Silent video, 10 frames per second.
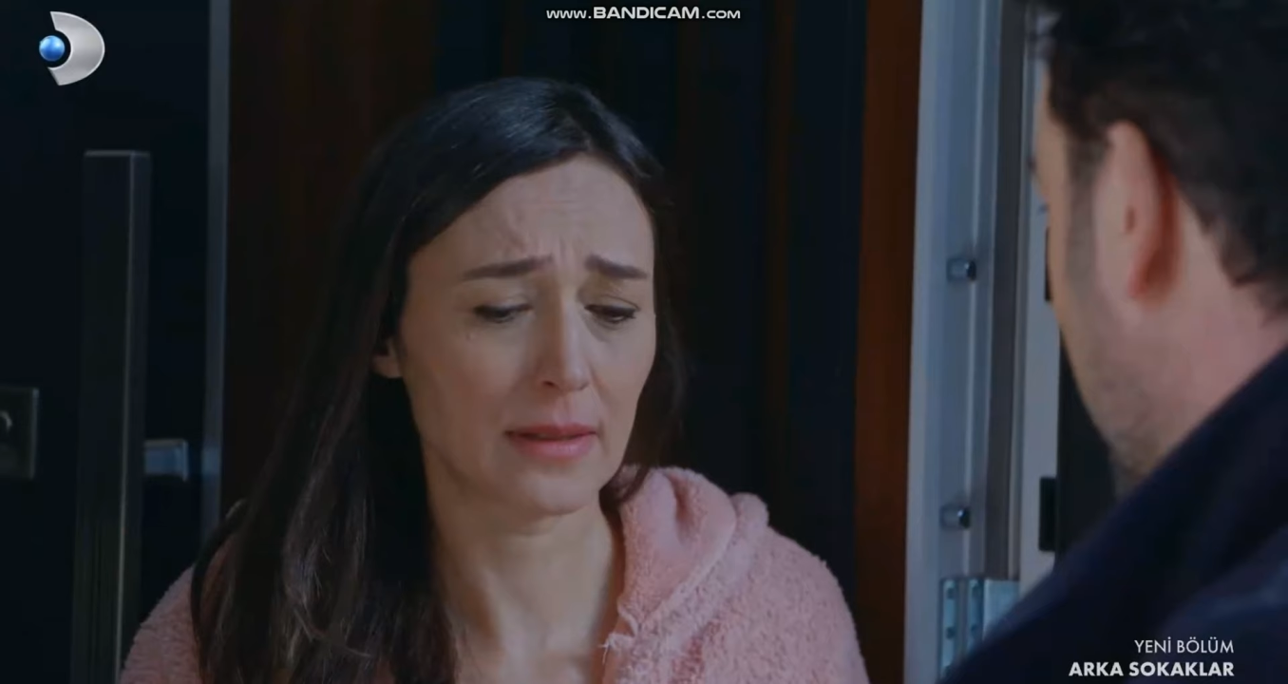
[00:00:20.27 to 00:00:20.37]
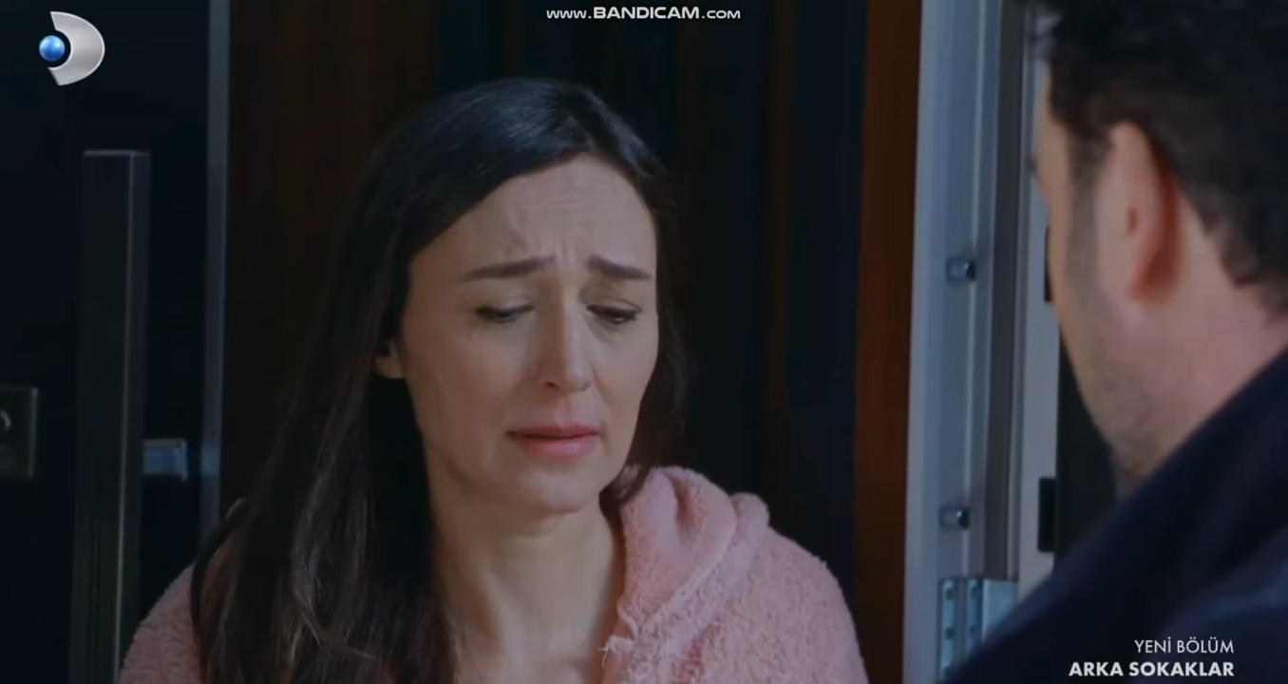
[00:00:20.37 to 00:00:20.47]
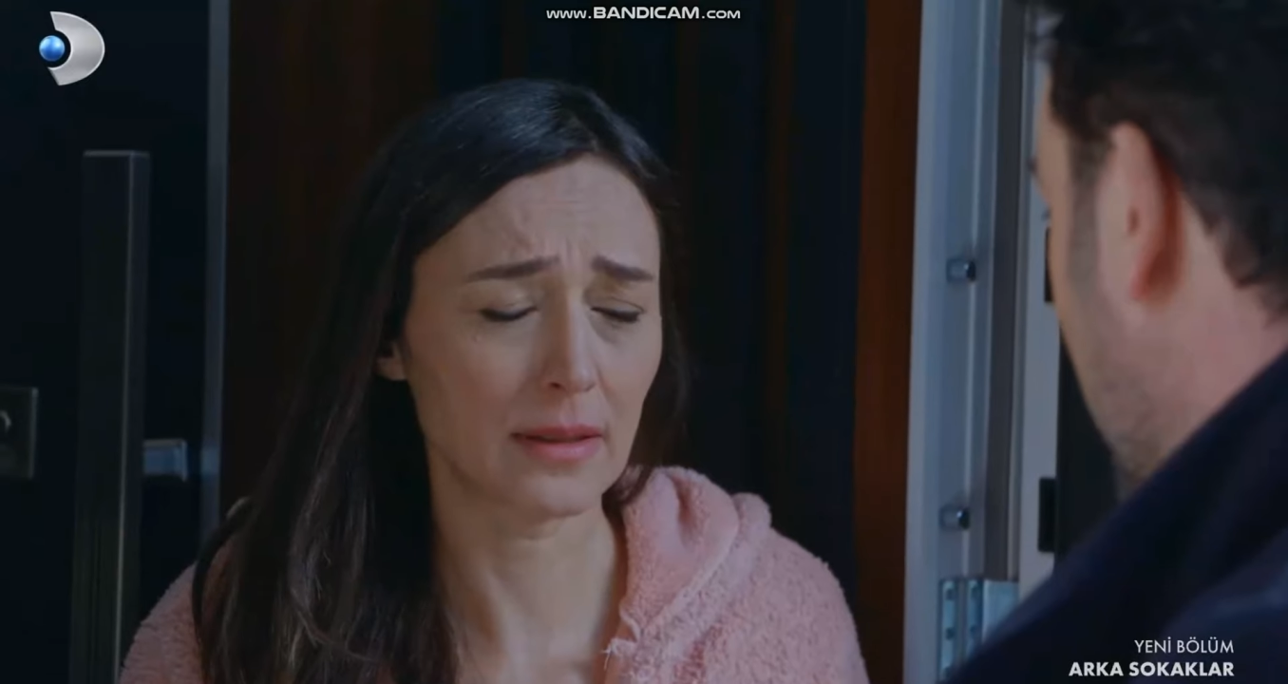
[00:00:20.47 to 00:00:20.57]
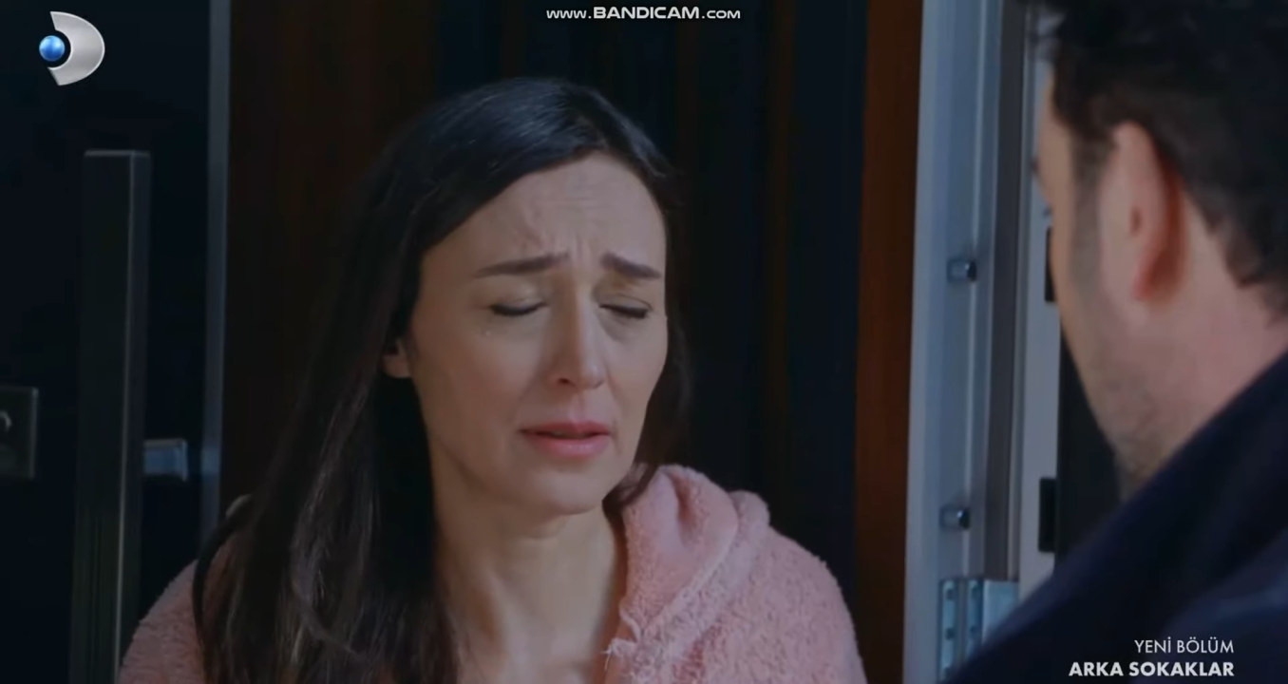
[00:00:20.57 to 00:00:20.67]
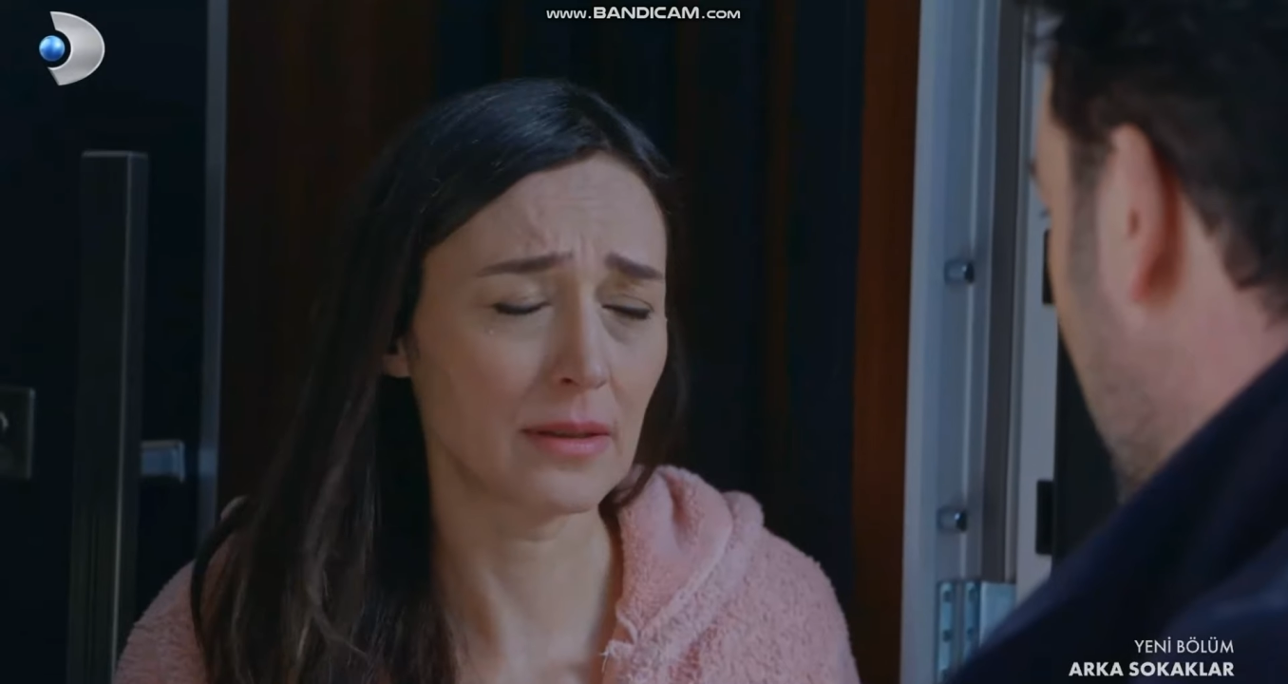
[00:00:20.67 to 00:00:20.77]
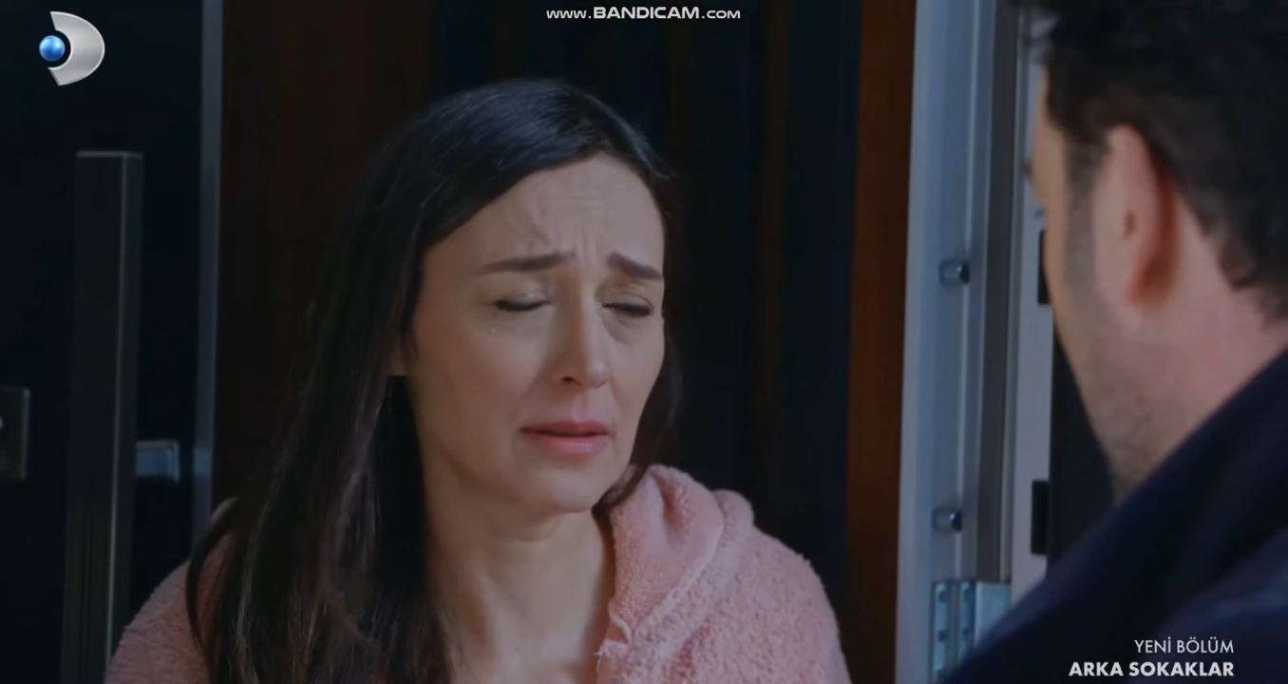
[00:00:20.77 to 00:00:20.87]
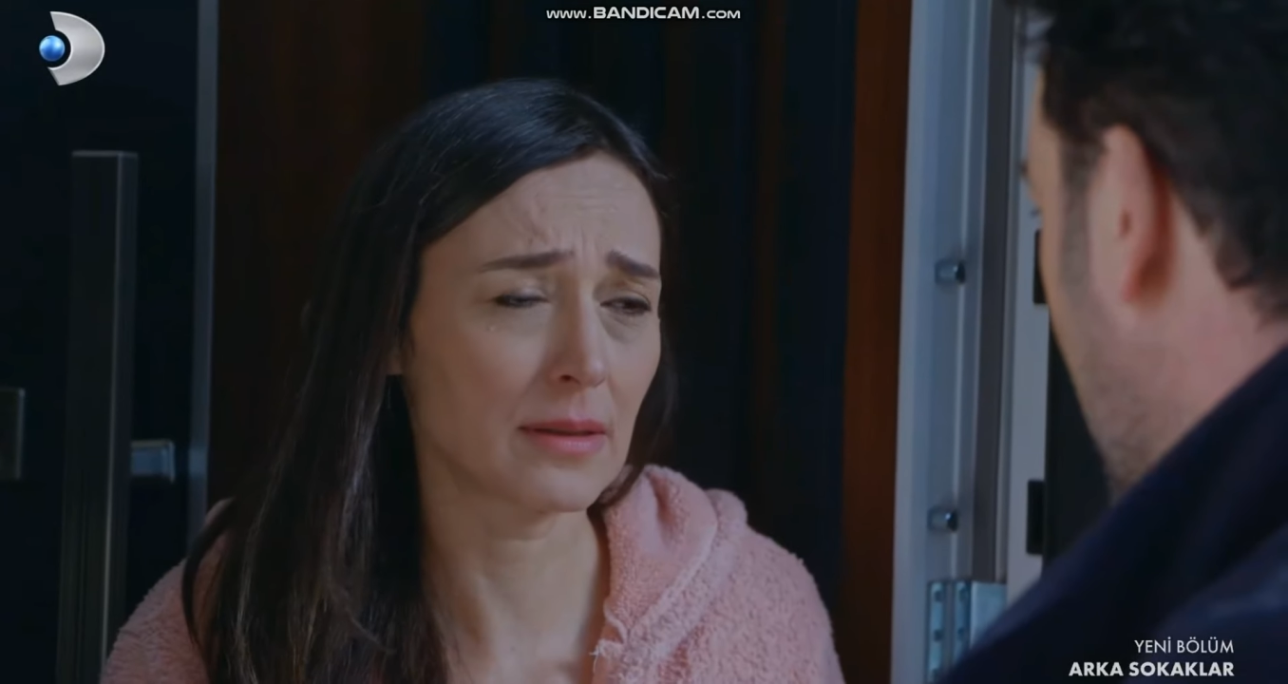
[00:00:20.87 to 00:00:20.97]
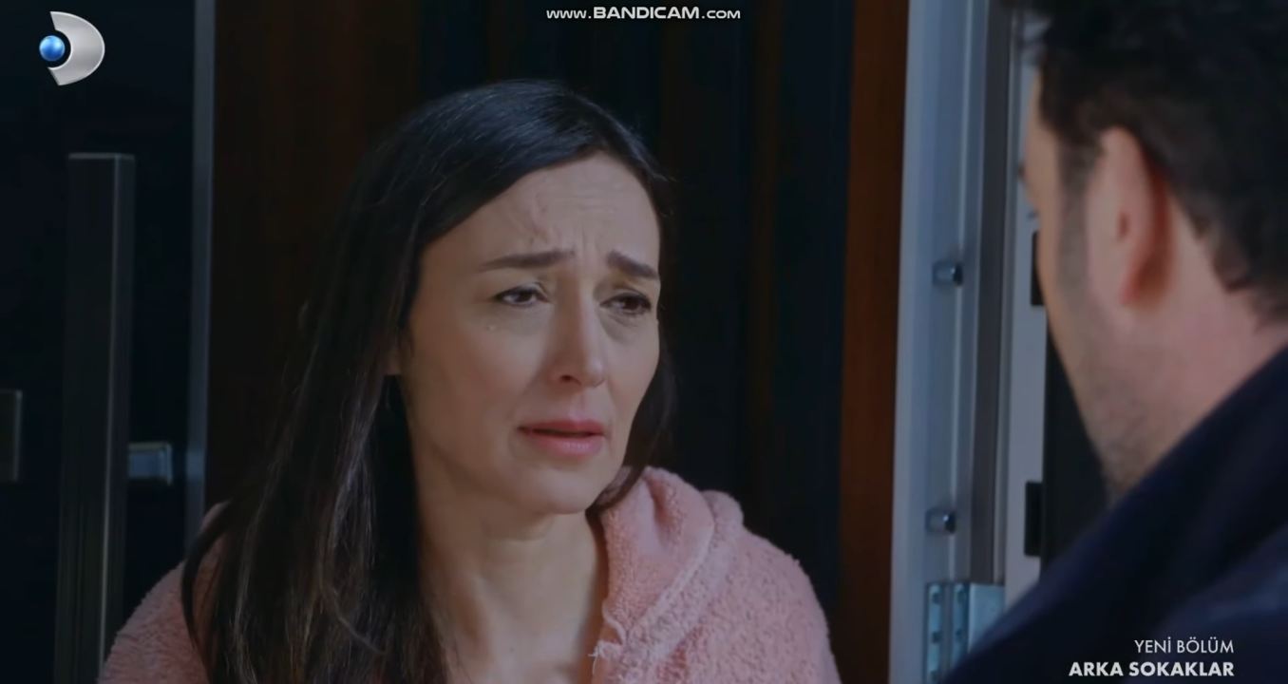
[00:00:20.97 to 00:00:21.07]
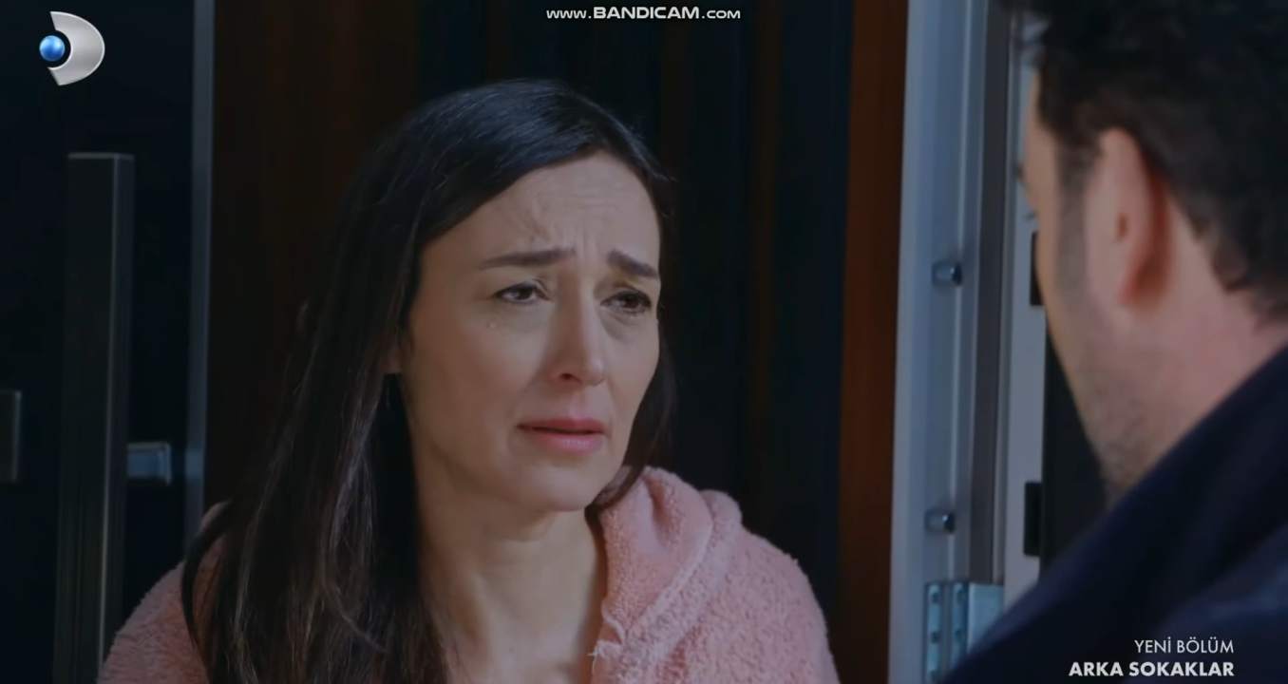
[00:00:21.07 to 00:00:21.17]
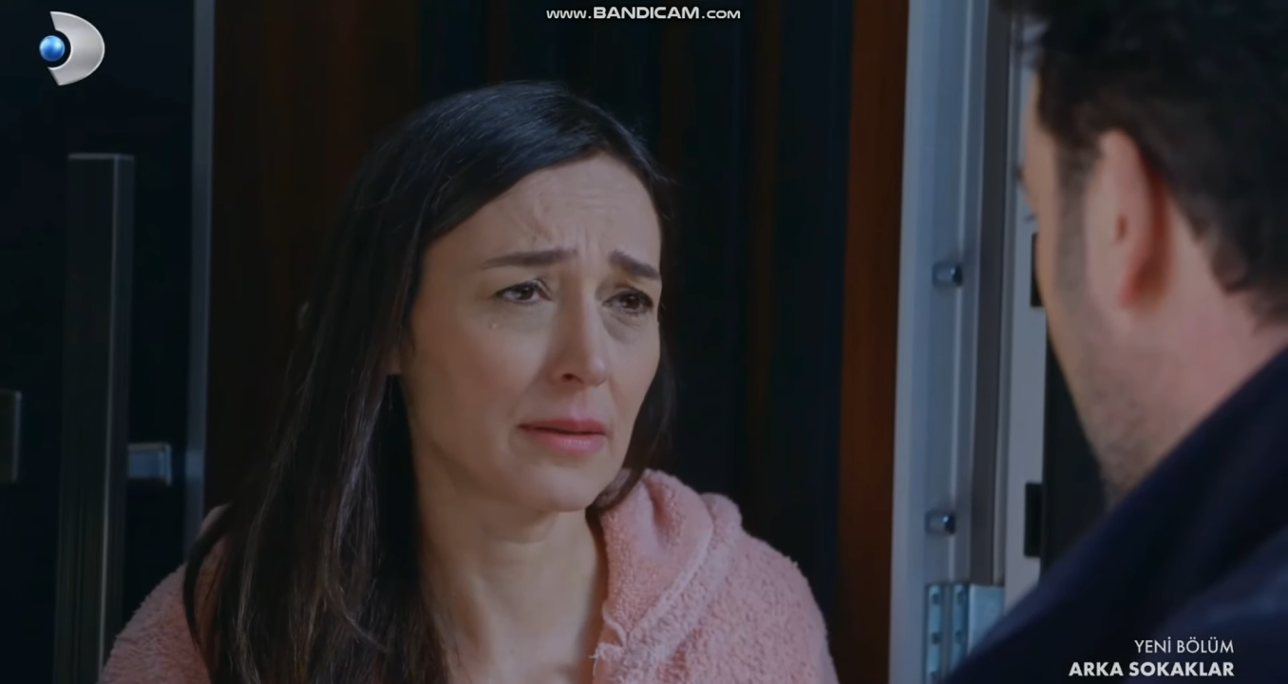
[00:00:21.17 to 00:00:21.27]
Bana taşındığını